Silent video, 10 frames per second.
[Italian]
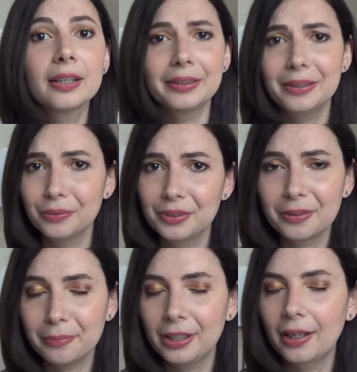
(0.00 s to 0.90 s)
che devo
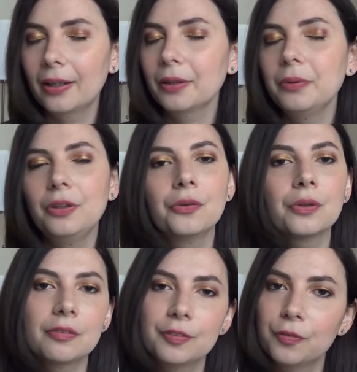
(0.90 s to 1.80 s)
terminare quindi
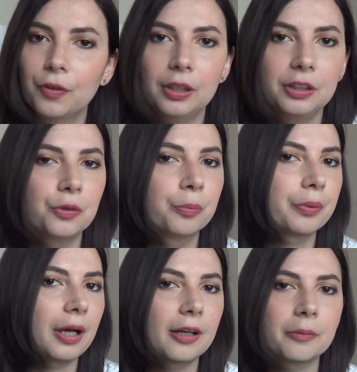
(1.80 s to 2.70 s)
non avevo voglia di
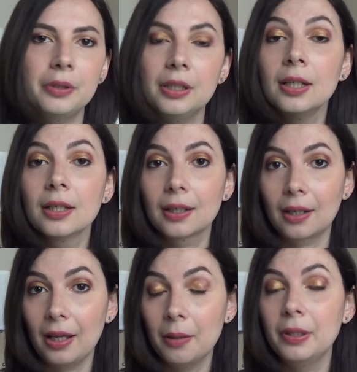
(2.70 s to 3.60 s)
comprarmi
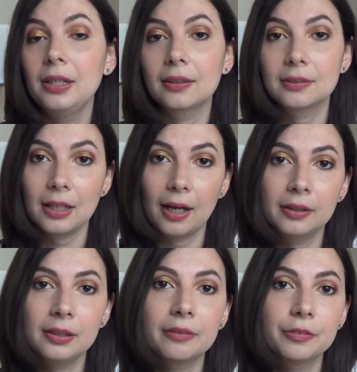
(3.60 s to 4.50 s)
creme, gli altri
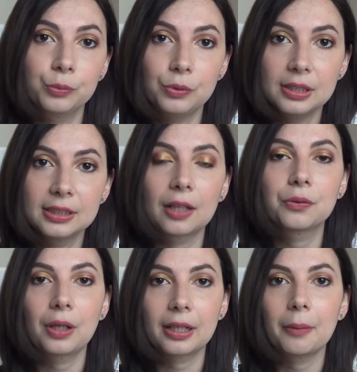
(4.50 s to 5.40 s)
anni avevo
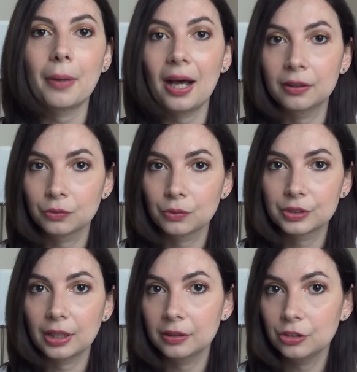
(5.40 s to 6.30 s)
utilizzato la crema
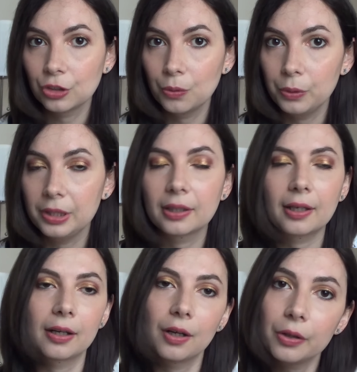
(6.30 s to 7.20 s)
Antos anticellulite
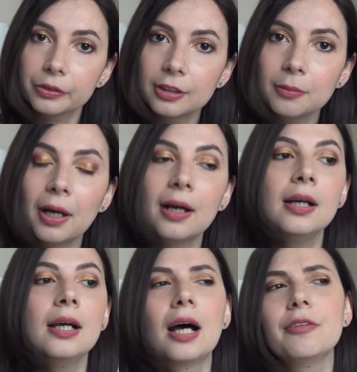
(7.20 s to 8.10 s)
che era ottima,
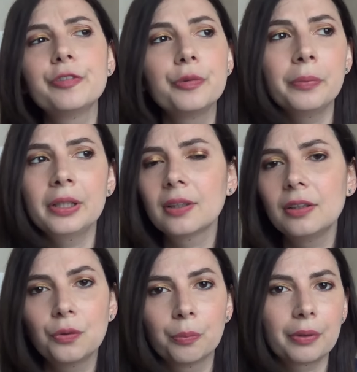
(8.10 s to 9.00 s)
avevo in mente
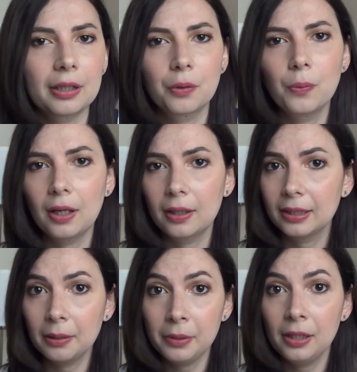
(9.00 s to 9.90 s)
di comprare quella
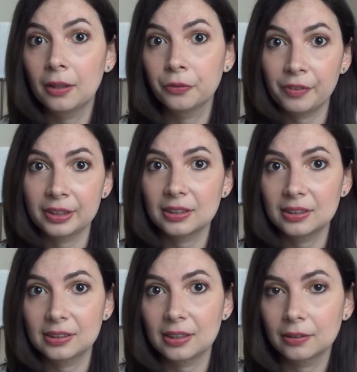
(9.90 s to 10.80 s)
Alchemilla 90
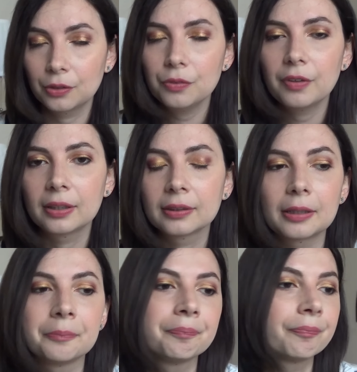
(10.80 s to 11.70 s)
60
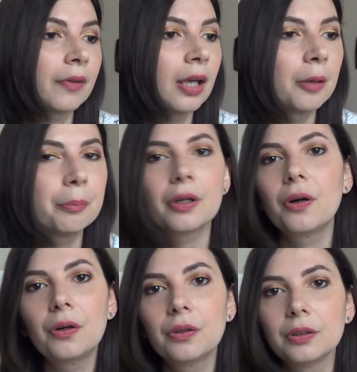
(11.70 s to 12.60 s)
90
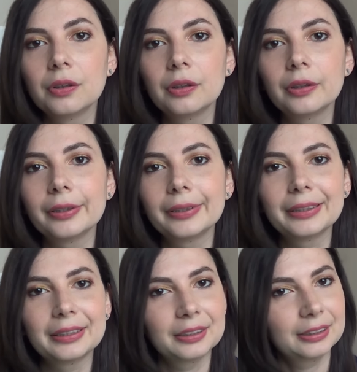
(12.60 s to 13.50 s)
però
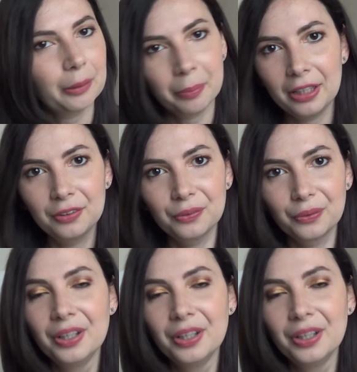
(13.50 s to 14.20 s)
eh, sapendo